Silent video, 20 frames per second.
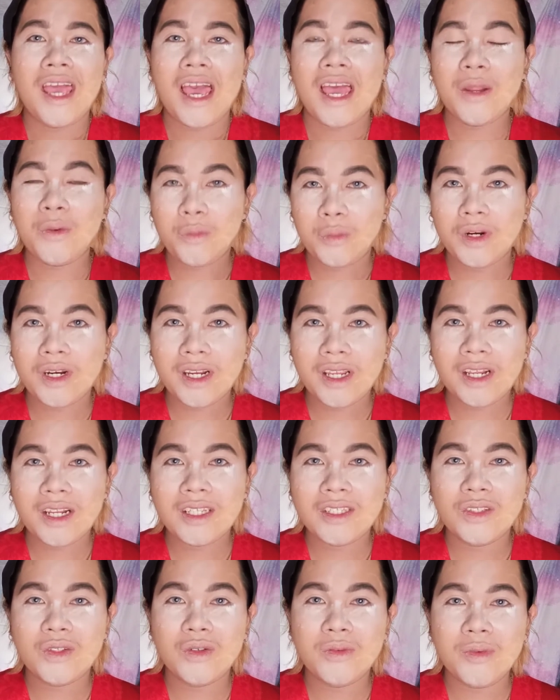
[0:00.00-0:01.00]
And we're
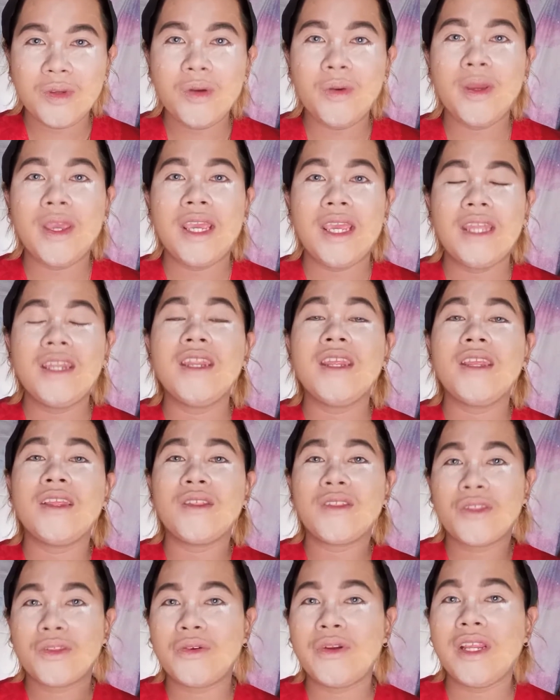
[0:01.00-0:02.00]
gonna zoom you in
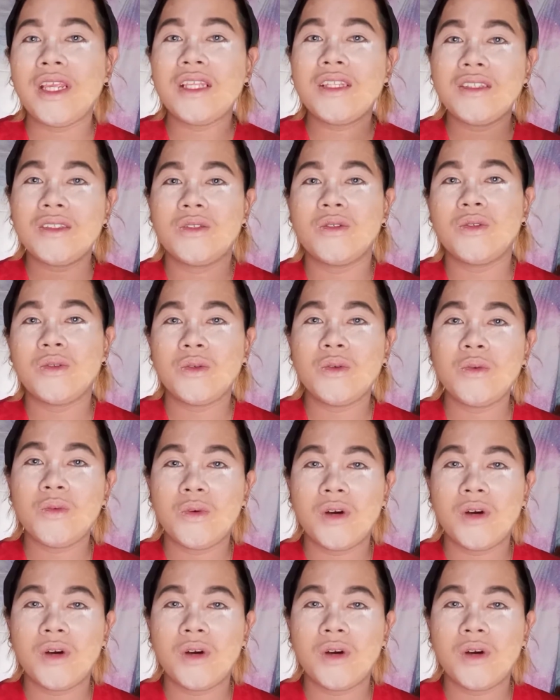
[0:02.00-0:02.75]
in 3, 2,